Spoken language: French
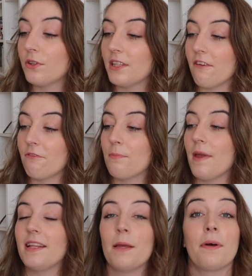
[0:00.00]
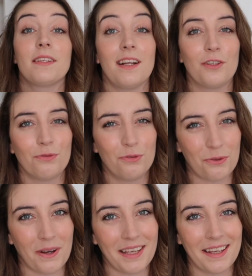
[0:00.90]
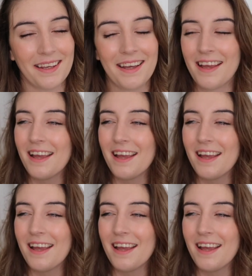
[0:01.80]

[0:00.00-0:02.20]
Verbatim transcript: Guenièvre, mais elle n'est pas celle que vous croyez.